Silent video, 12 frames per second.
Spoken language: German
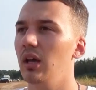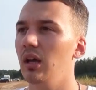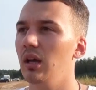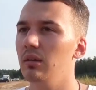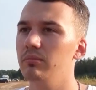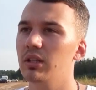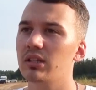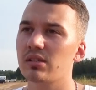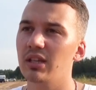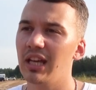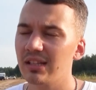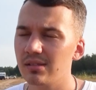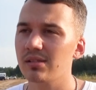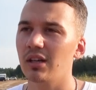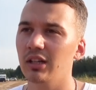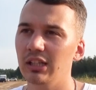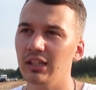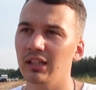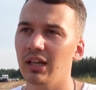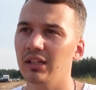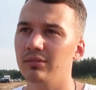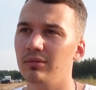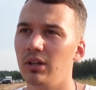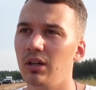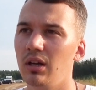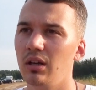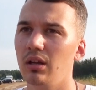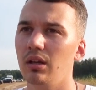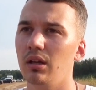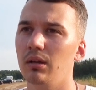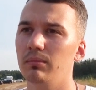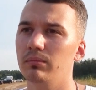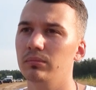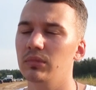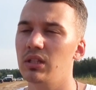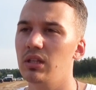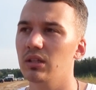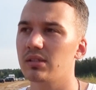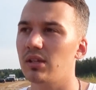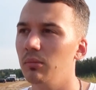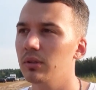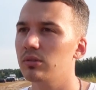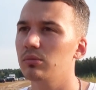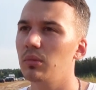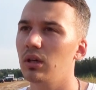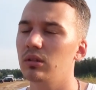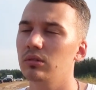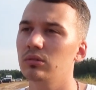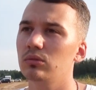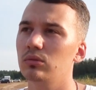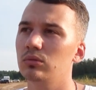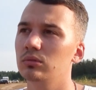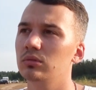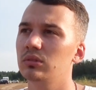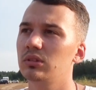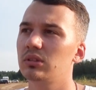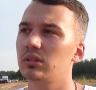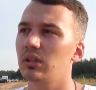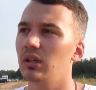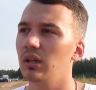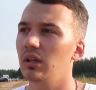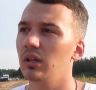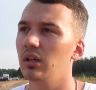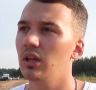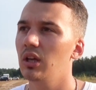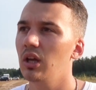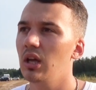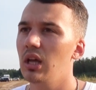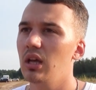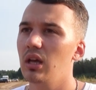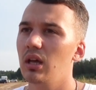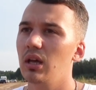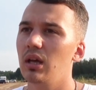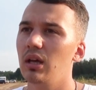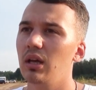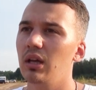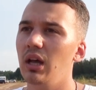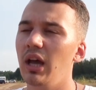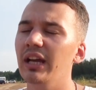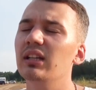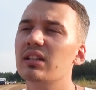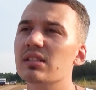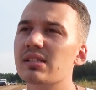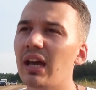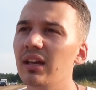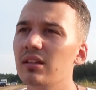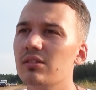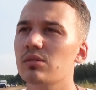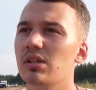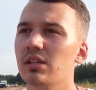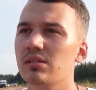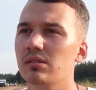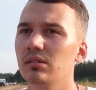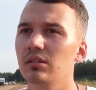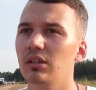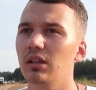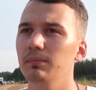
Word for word: äh, mir das eine Herzensangelegenheit war, ähm, hier sauber zu machen und äh, eigentlich ein Zeichen zu setzen